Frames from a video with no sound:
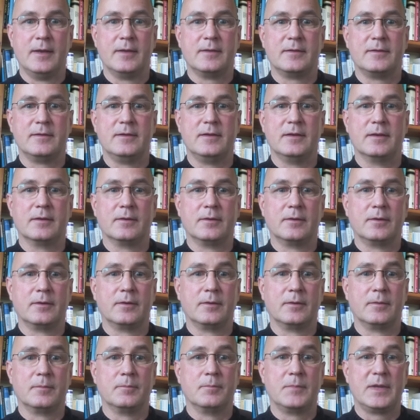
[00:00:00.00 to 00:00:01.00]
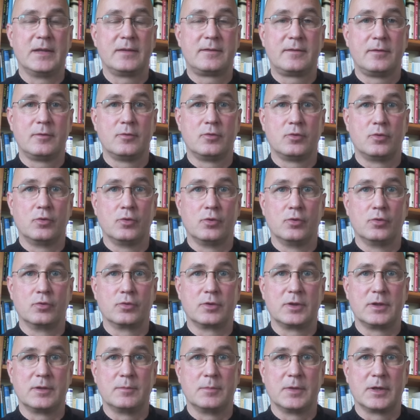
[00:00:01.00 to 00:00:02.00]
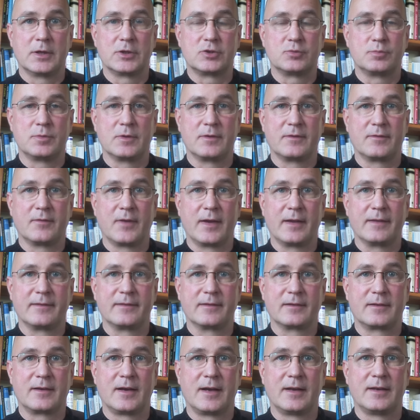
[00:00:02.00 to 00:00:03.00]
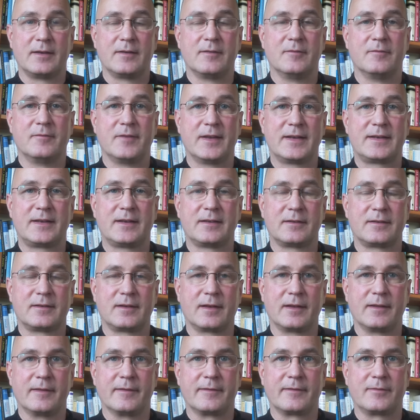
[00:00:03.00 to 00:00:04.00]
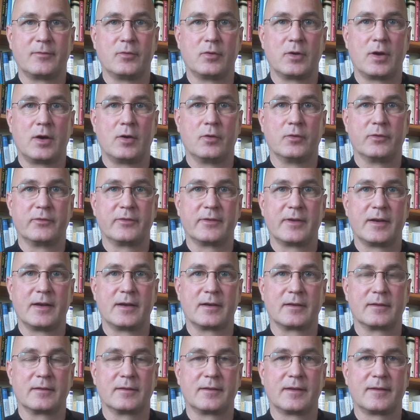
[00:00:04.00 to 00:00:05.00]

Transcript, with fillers: Die äh, Meteorologie beispielsweise kann Wettertrends voraussagen,